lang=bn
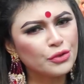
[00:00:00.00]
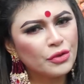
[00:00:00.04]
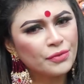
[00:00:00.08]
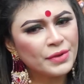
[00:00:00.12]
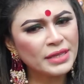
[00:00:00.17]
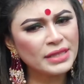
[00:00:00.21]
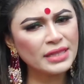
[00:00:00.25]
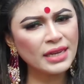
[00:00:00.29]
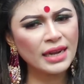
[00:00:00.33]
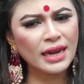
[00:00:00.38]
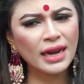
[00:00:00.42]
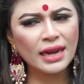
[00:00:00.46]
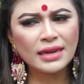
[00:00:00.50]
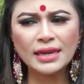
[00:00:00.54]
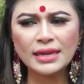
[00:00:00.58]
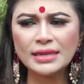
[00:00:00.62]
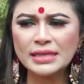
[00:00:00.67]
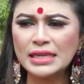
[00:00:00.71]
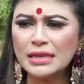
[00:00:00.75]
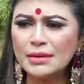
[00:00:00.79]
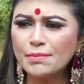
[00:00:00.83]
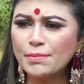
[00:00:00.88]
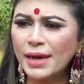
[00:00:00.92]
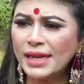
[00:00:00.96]
শুধু ফিতা কাটা
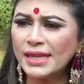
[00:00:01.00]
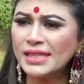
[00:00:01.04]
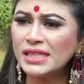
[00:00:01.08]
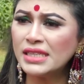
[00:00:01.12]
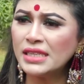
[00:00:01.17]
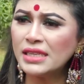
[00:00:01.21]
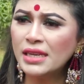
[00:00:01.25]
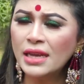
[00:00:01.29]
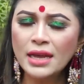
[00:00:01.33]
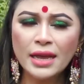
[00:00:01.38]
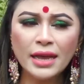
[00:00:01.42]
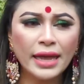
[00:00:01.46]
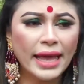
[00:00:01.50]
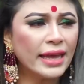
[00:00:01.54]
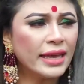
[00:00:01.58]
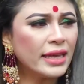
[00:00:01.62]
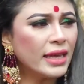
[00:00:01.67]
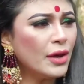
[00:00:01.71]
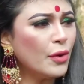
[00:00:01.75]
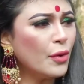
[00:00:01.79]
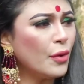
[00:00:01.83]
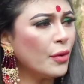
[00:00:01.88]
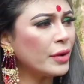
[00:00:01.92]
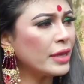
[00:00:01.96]
ডিগবাজি
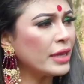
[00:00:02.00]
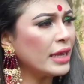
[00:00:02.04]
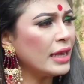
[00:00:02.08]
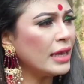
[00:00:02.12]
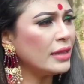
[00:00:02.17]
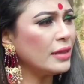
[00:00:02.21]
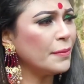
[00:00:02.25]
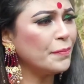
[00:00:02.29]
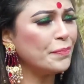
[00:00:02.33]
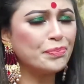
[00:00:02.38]
একে ওকে